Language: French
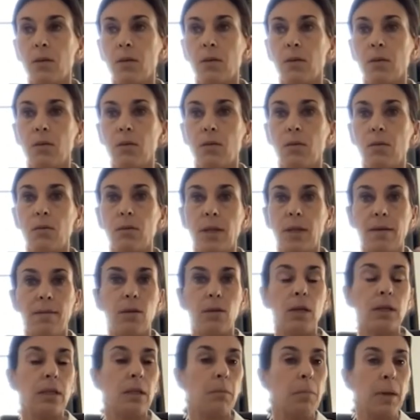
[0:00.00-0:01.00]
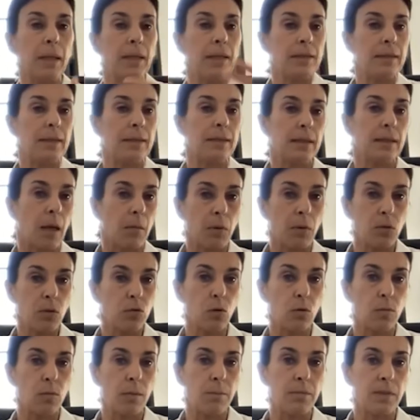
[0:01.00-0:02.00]
euh, le travailleur n'est pas
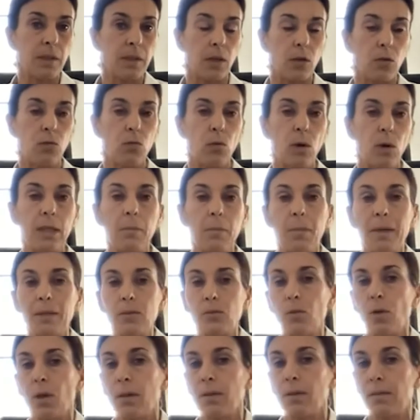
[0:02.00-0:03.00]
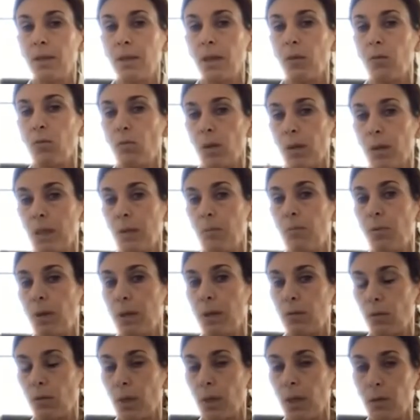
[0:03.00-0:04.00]
nécessairement sur le même territoire, il n'est pas sur un territoire qui peut
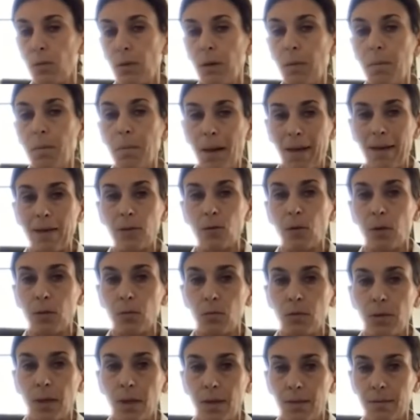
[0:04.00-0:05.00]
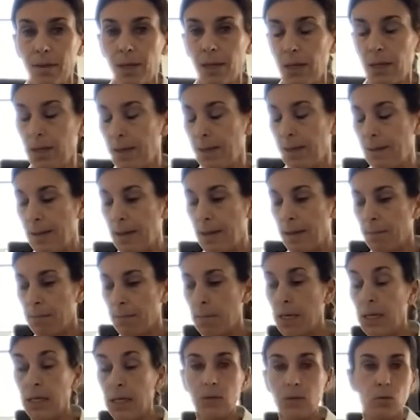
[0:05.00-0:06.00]
être régulé par un droit du travail,
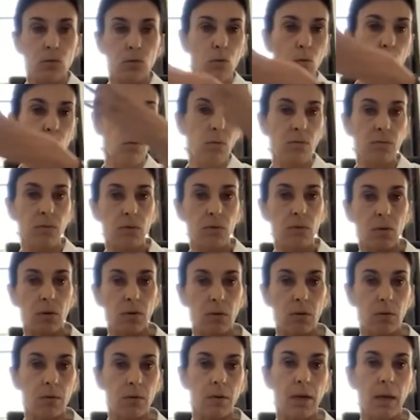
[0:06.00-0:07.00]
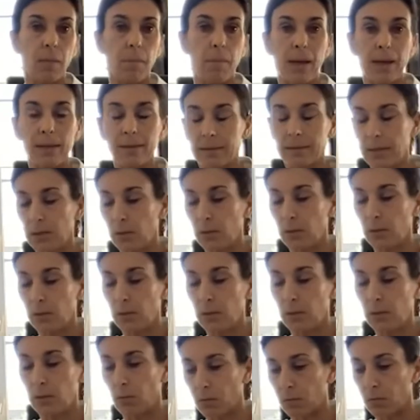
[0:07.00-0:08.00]
mais il se trouve euh, réparti
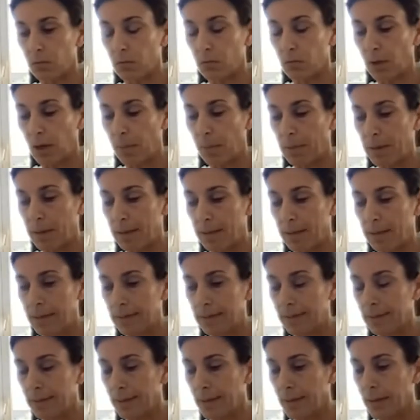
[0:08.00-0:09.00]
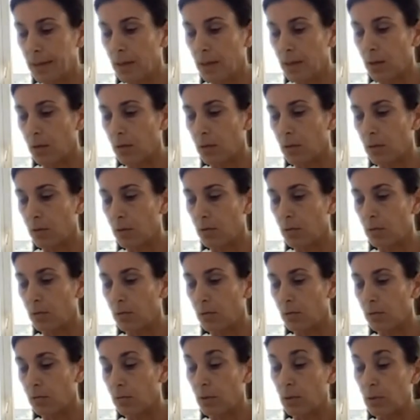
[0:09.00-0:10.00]
euh, sur la planète,
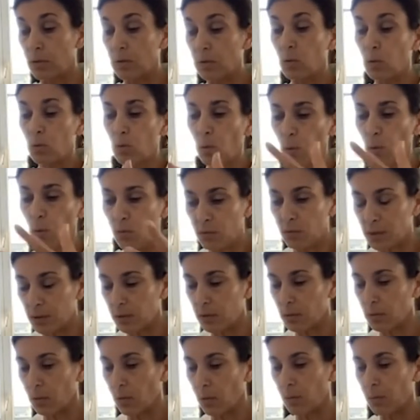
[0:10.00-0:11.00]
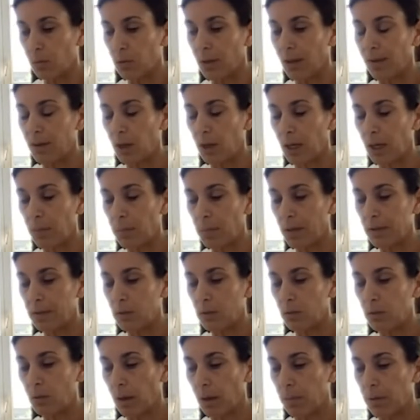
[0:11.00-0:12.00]
se trouve ce, groupe de travail
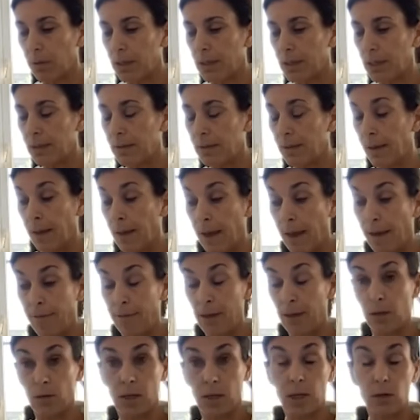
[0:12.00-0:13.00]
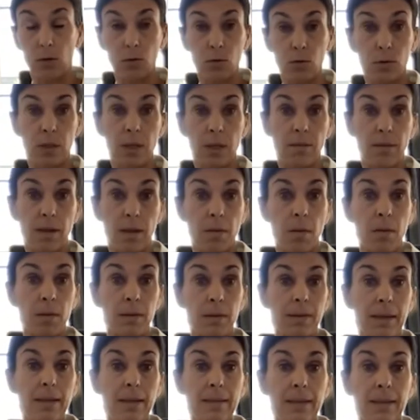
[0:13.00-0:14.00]
réparti sur la planète, avec quelque chose qui est
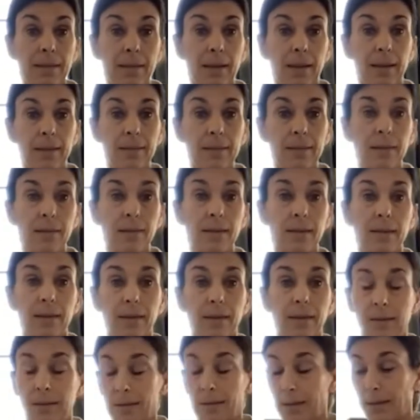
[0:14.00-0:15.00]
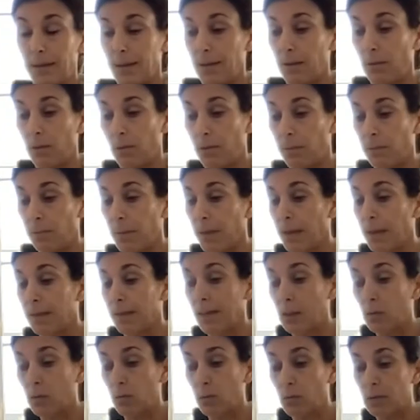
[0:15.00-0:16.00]
vraiment très intéressant, très, très,
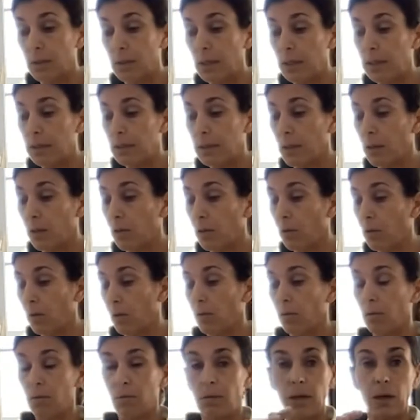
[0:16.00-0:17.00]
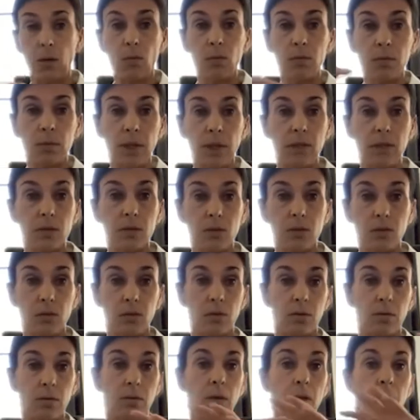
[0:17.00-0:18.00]
très utile, c'est que les
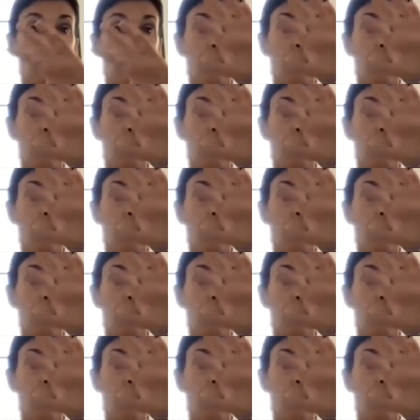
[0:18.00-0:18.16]
contextes